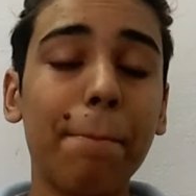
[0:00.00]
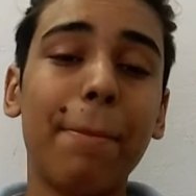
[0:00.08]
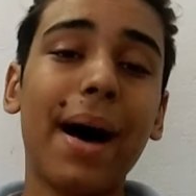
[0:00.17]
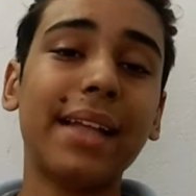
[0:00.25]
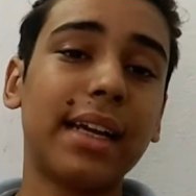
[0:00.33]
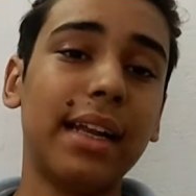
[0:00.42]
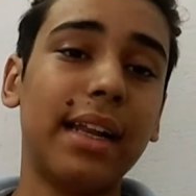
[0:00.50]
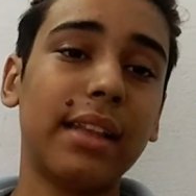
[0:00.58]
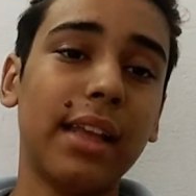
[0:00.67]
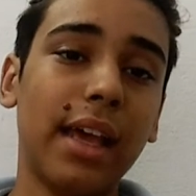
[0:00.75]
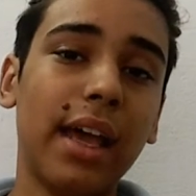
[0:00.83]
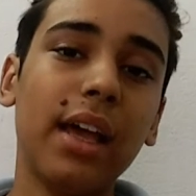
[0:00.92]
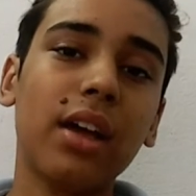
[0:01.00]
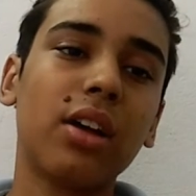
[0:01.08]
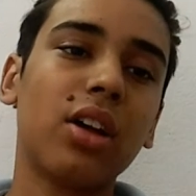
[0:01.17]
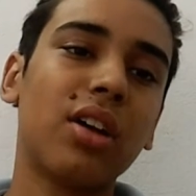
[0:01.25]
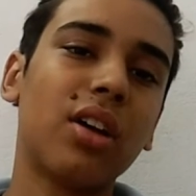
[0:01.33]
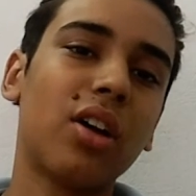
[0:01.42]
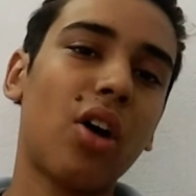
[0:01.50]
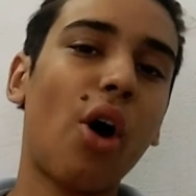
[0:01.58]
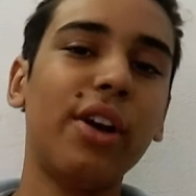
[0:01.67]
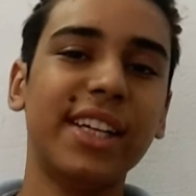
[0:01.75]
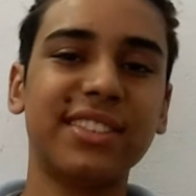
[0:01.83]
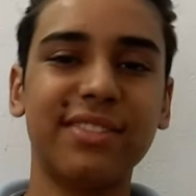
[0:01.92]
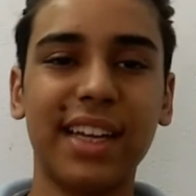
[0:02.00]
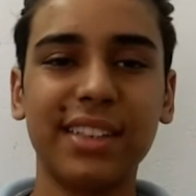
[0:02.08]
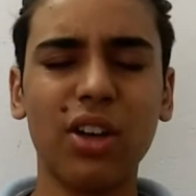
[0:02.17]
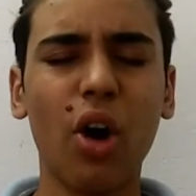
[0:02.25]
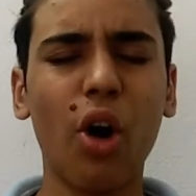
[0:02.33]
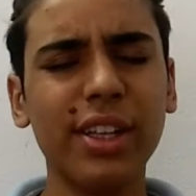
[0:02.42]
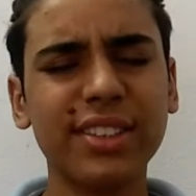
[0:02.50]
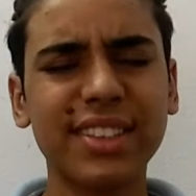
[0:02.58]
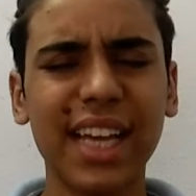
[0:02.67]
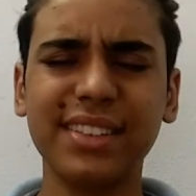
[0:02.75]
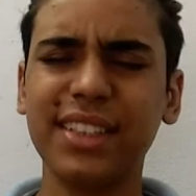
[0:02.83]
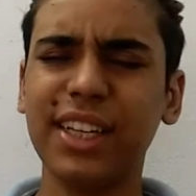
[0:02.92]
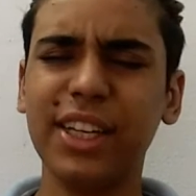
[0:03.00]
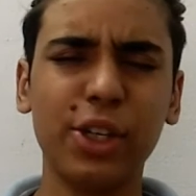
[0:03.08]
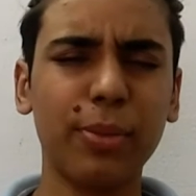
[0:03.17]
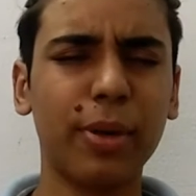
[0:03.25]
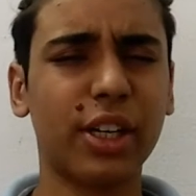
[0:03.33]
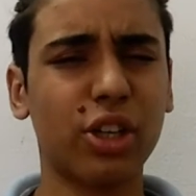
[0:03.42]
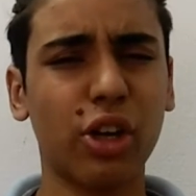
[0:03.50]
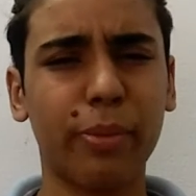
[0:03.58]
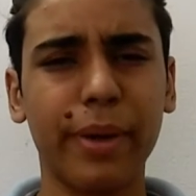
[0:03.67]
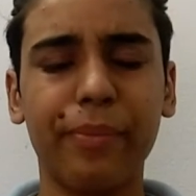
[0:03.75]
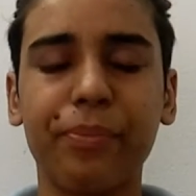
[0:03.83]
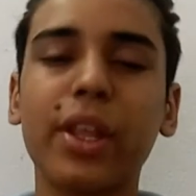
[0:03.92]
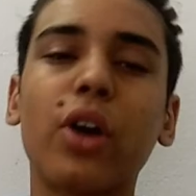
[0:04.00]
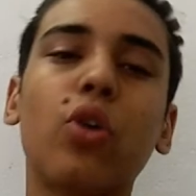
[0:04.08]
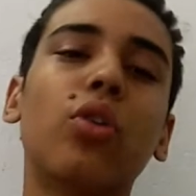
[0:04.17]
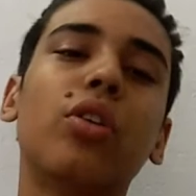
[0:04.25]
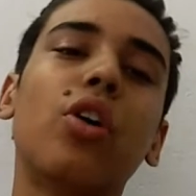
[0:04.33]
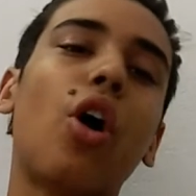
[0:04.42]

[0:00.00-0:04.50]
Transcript: अब बात कर लेते हैं ऑडियंस वाइज ऑडियंस कैसी है यूट्यूब और टिकटॉक पे देखो